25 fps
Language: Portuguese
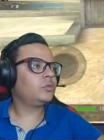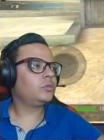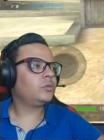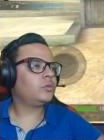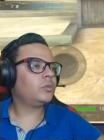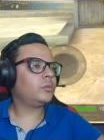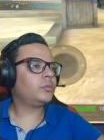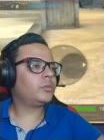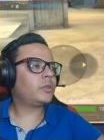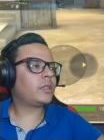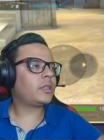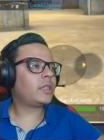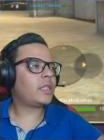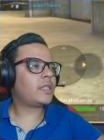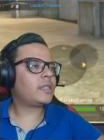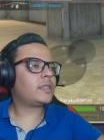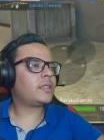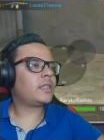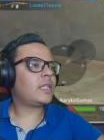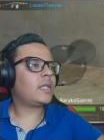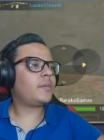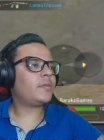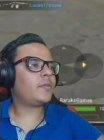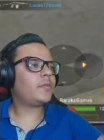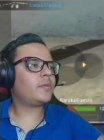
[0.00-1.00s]
Vou tentar de
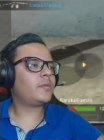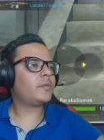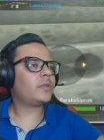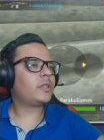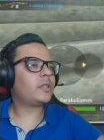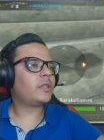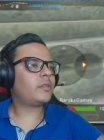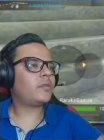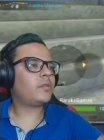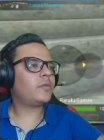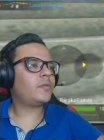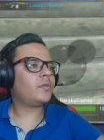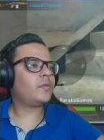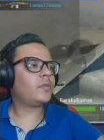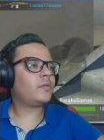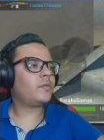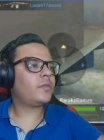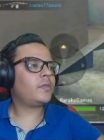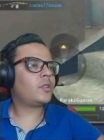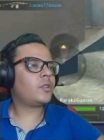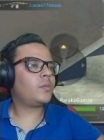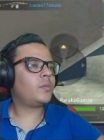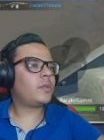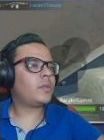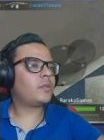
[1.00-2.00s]
sniper. Vamos, tentar, vamos, vamos
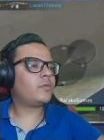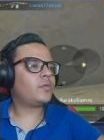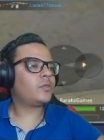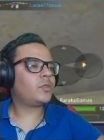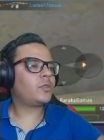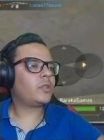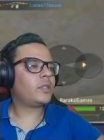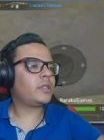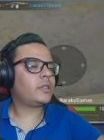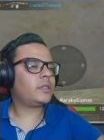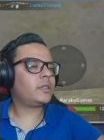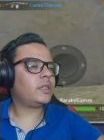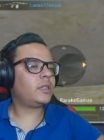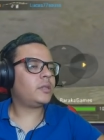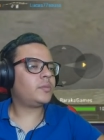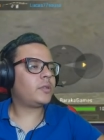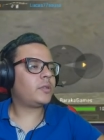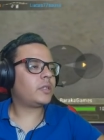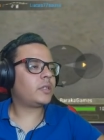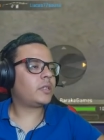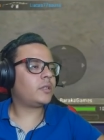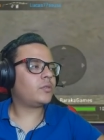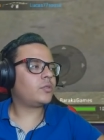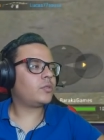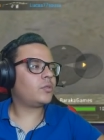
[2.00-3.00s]
ver como é que funciona
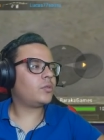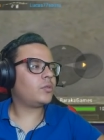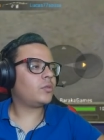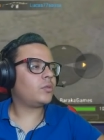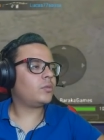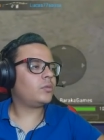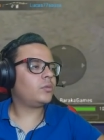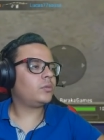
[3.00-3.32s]
sniper aqui no jogo.